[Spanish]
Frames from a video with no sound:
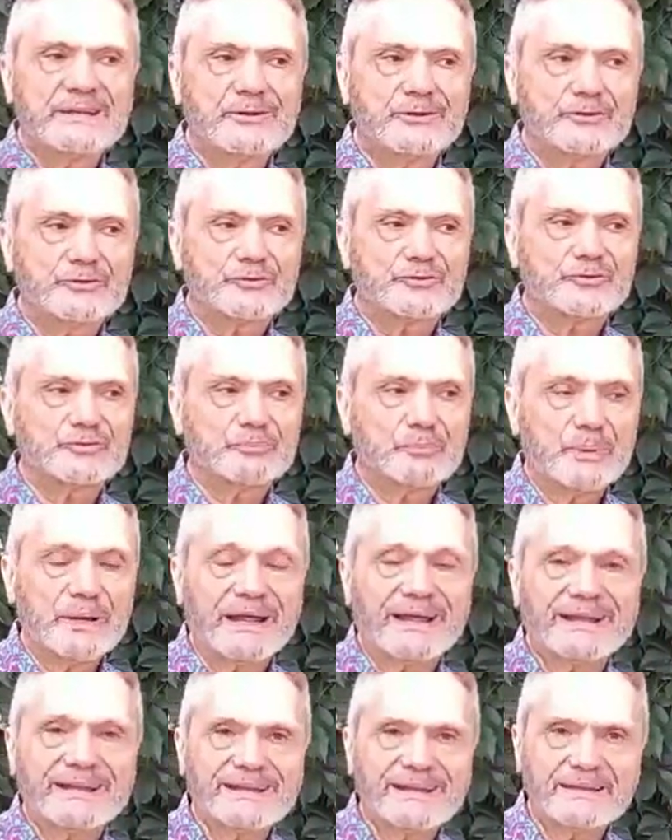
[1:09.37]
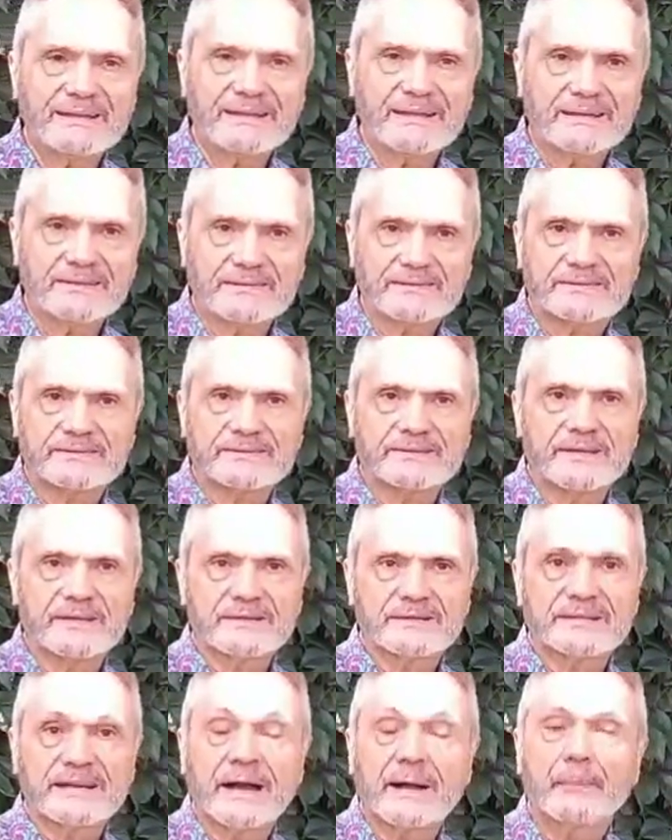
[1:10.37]
los planetas
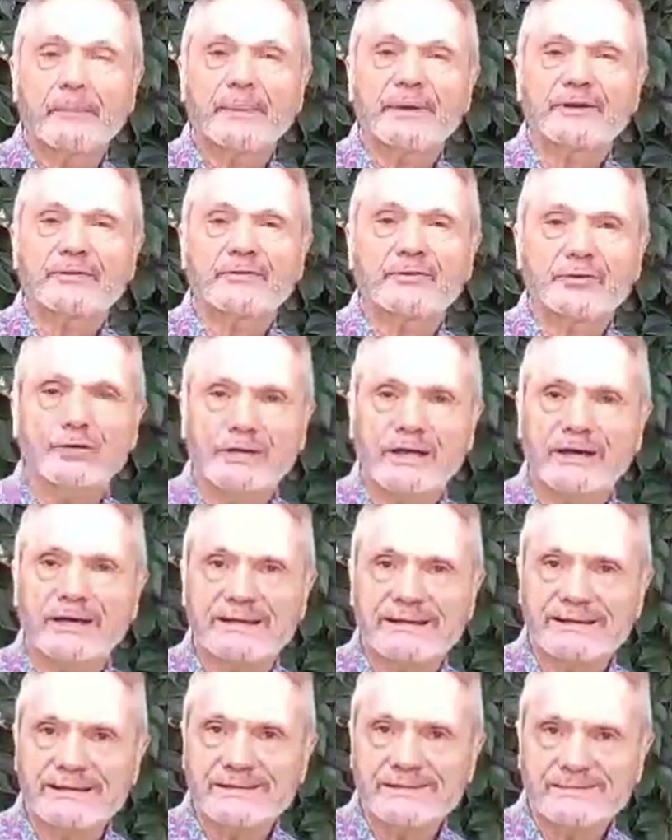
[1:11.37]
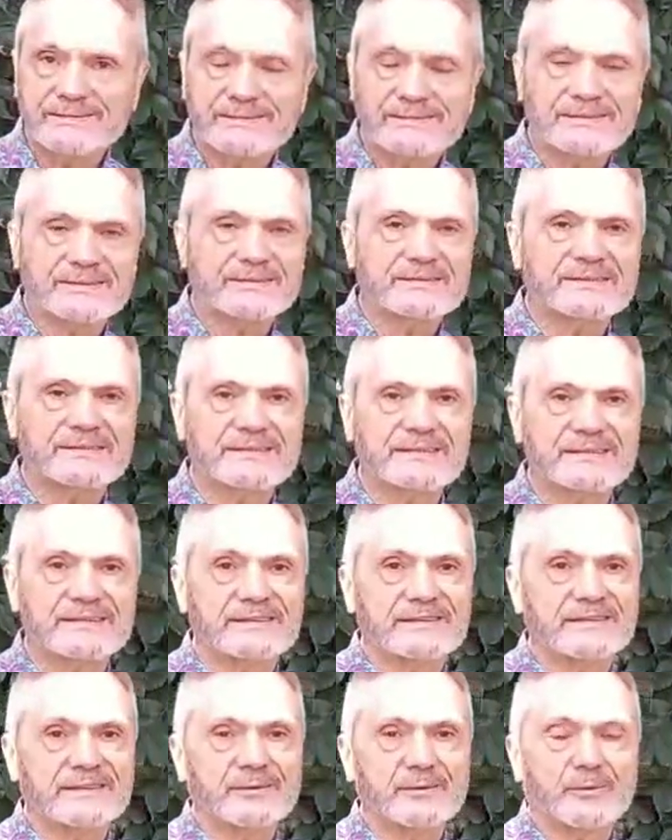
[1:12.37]
transpersonales que se
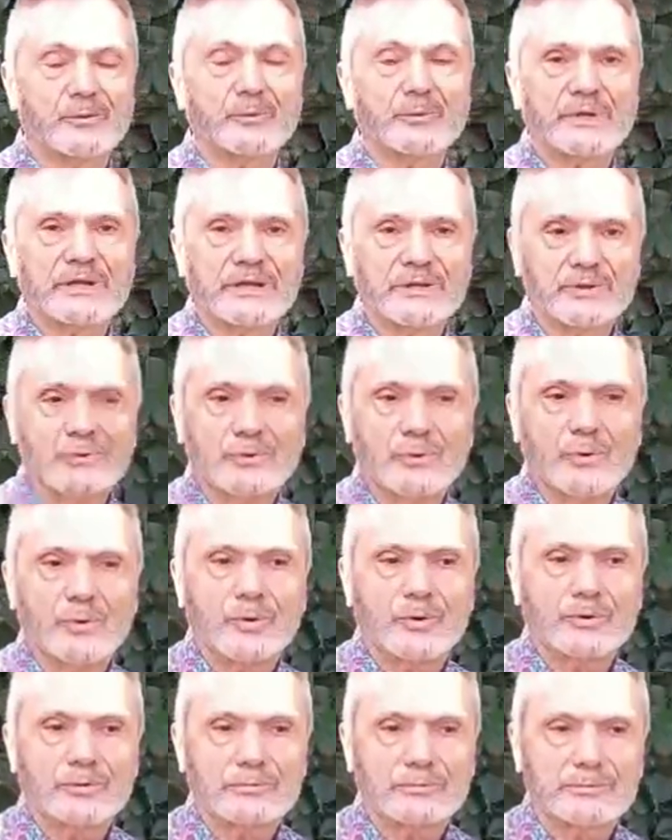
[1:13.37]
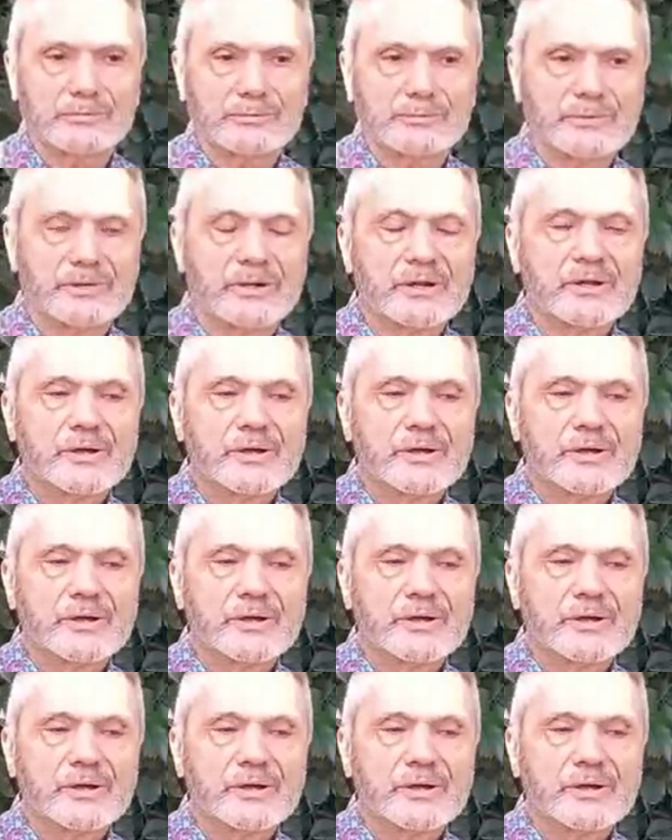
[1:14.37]
descubrieron con